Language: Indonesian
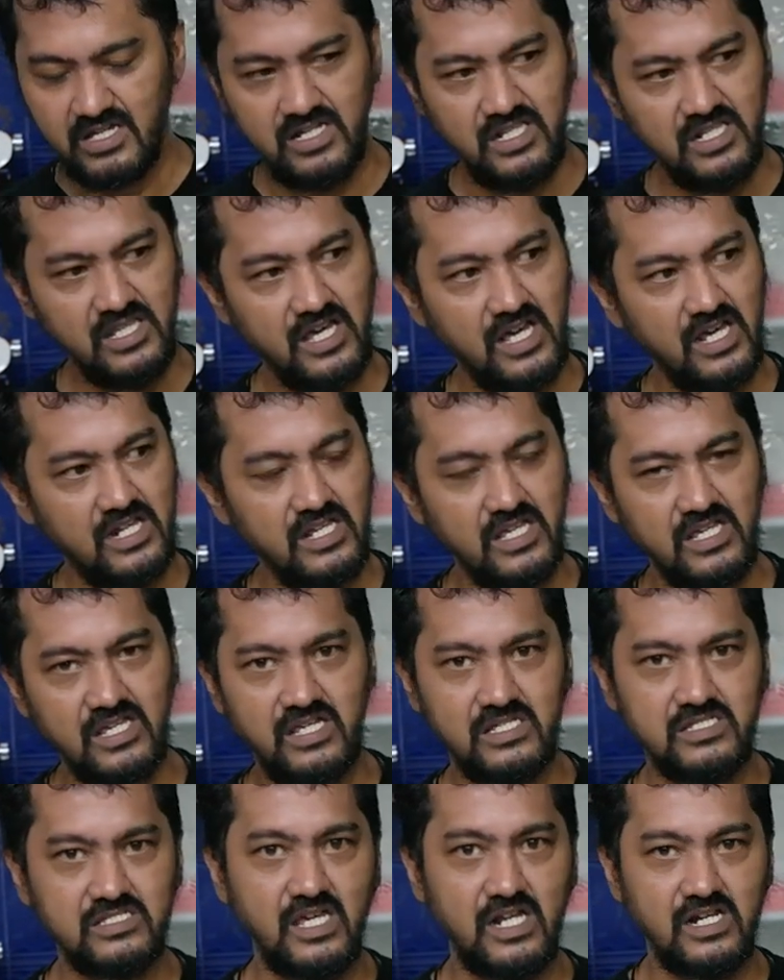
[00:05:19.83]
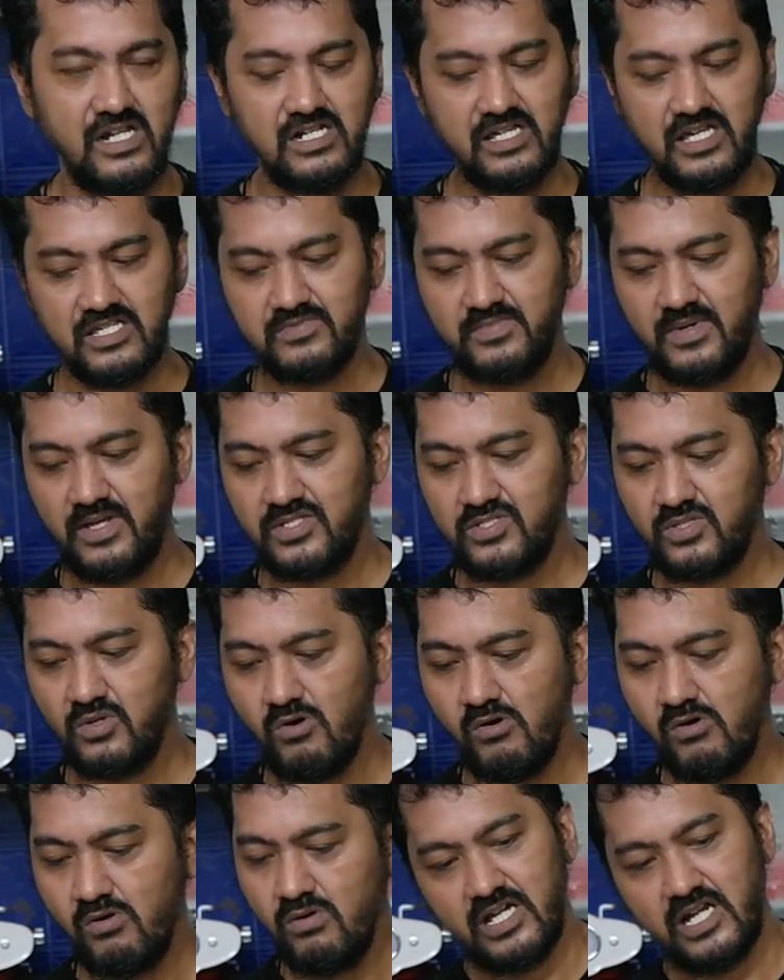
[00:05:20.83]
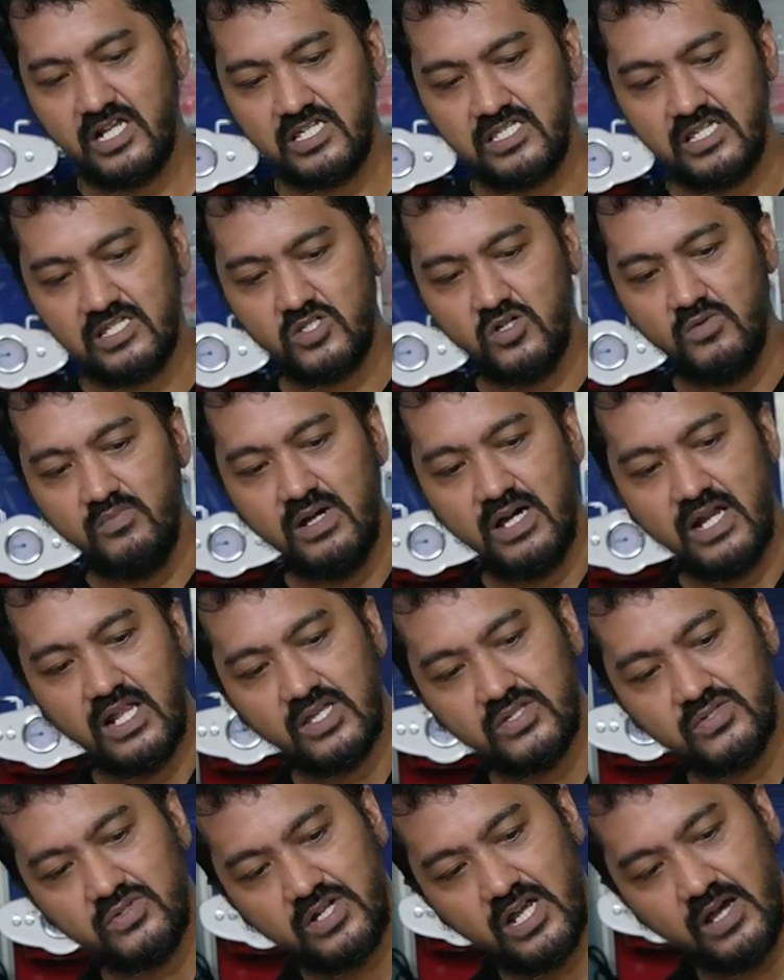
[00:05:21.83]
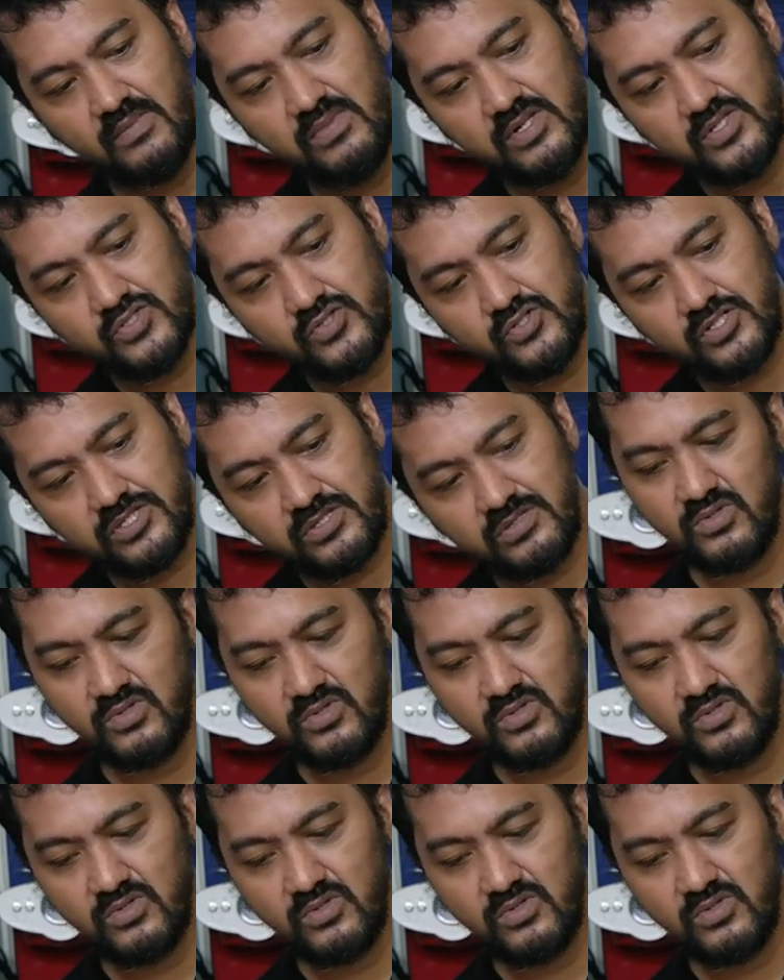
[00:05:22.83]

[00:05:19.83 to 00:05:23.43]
gilingannya ya standar espresso sekarang kita coba langsung double shoot